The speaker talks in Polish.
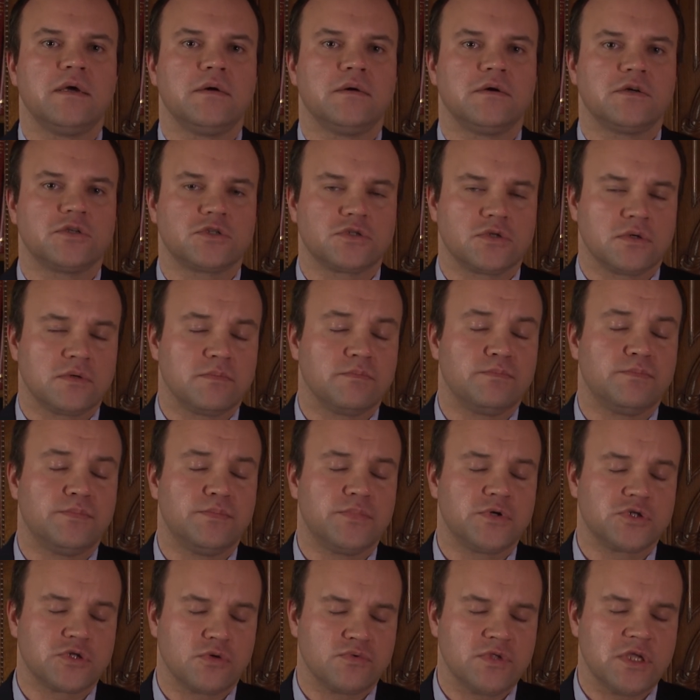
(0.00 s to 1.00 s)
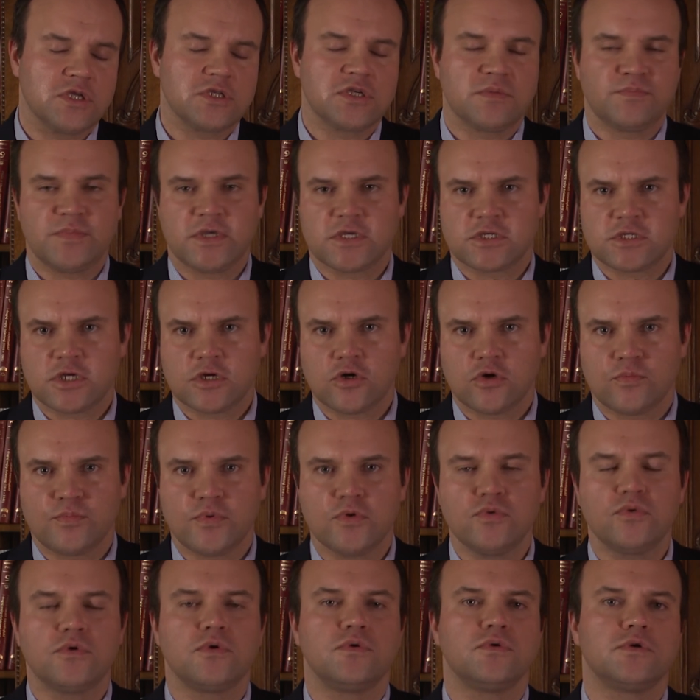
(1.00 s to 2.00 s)
żo żołnierze pierwszego
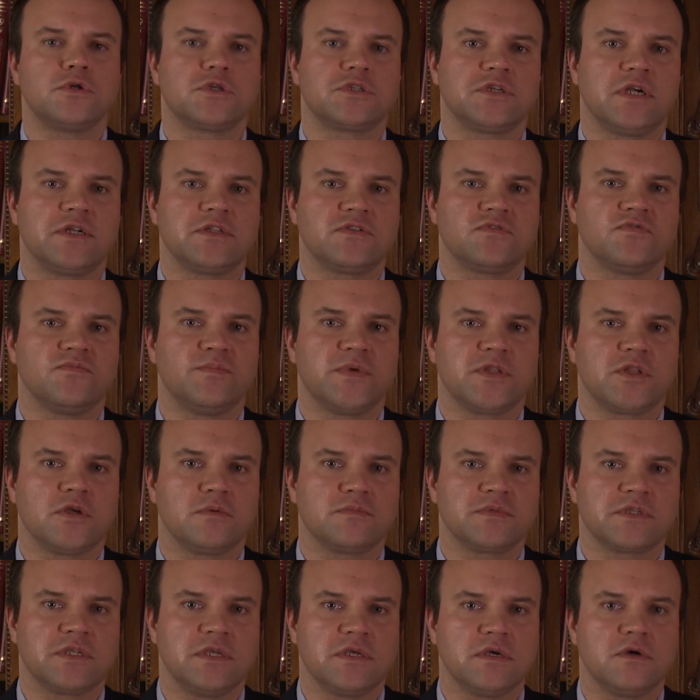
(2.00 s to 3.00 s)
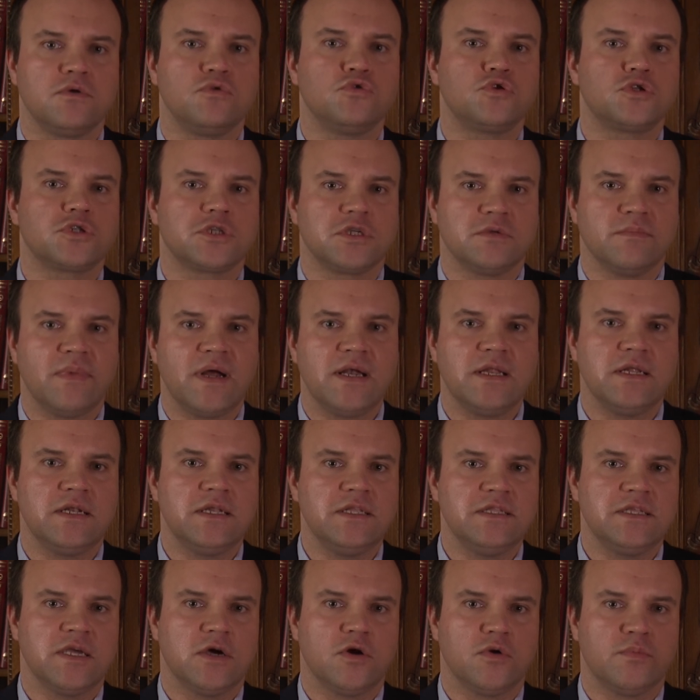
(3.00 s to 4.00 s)
pułku szczelców bytomskich utrzymali
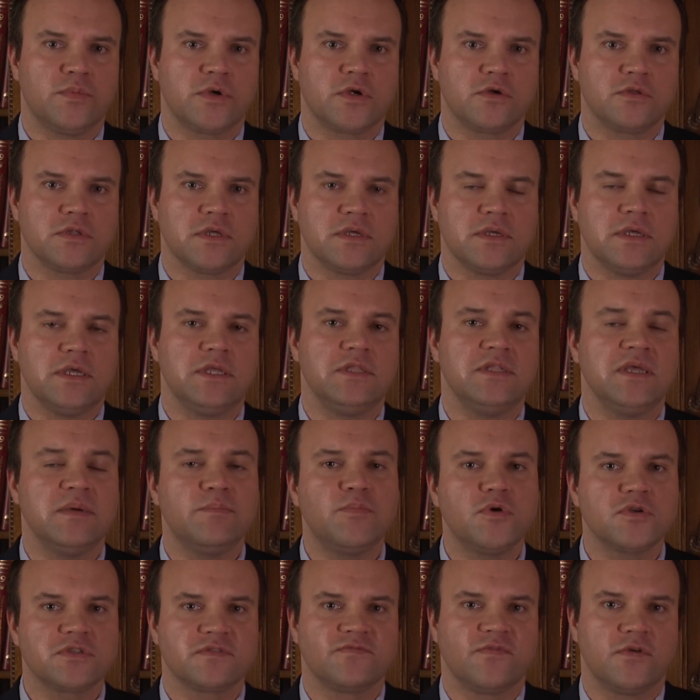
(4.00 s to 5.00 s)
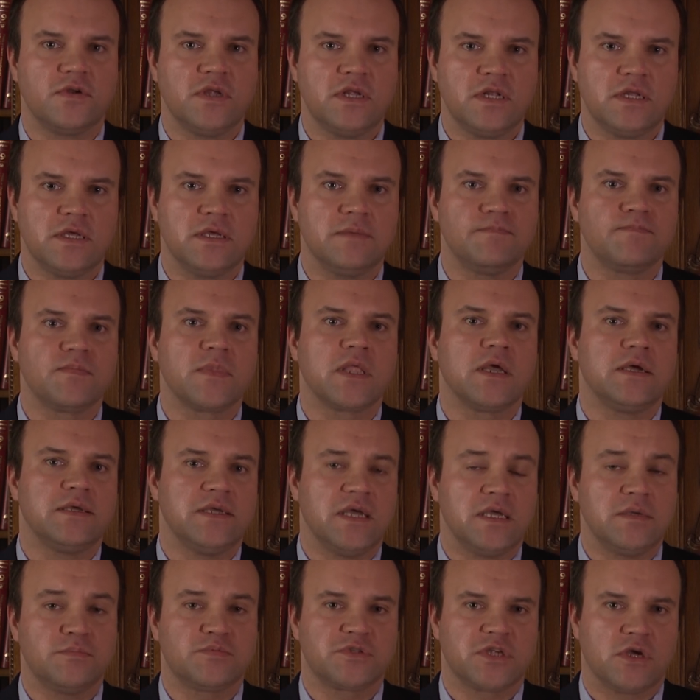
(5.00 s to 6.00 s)
linię obrony i nie pozwolili
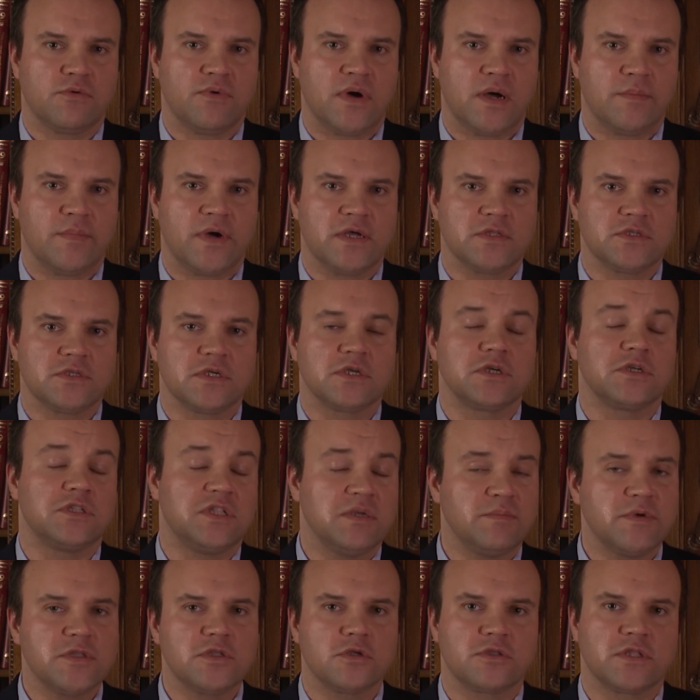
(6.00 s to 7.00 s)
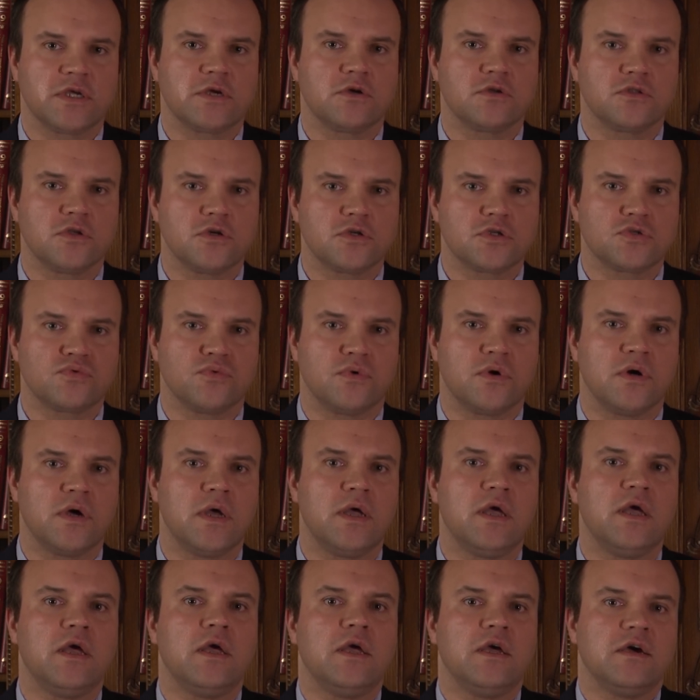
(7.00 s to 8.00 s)
jej przełamać. Gdyby do tego doszło,
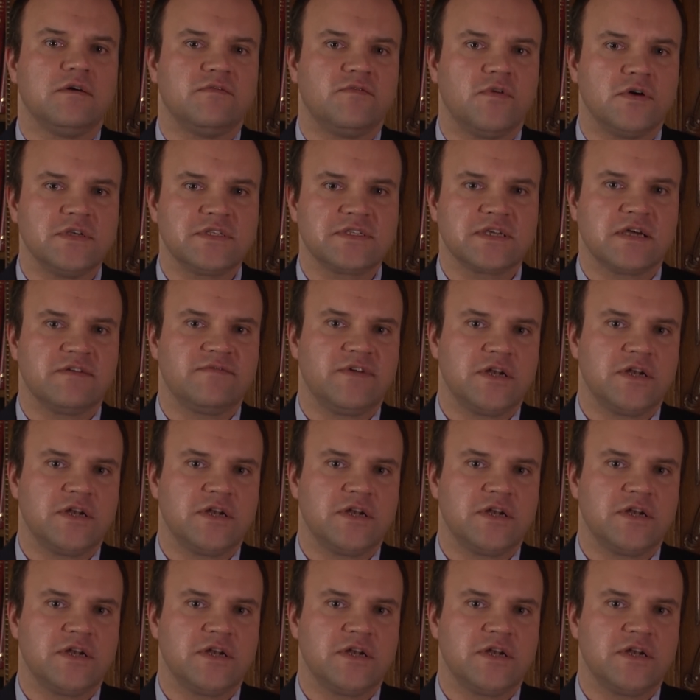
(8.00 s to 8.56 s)
wojska